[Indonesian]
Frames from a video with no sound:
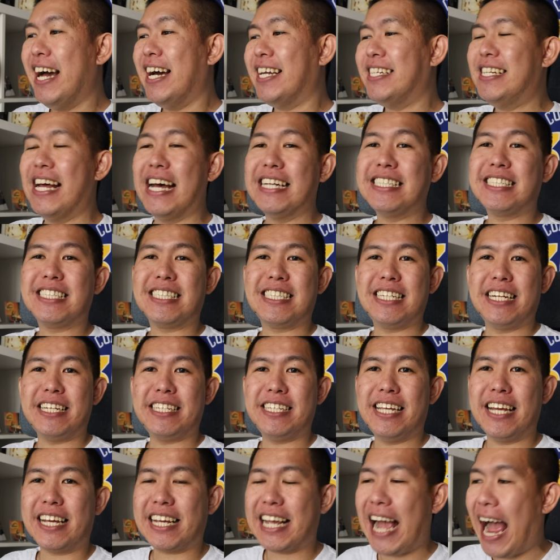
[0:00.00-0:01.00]
Dan
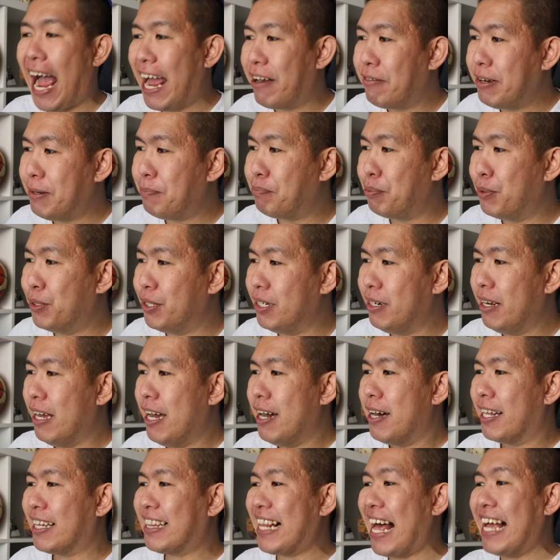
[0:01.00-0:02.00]
streaknya Kyrie pun
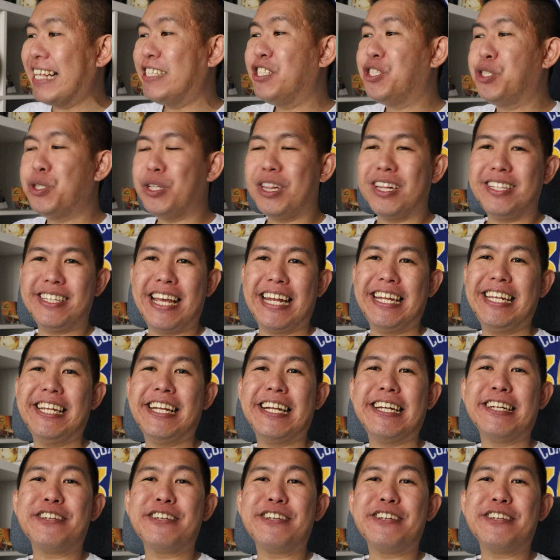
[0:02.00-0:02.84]
lanjut jadi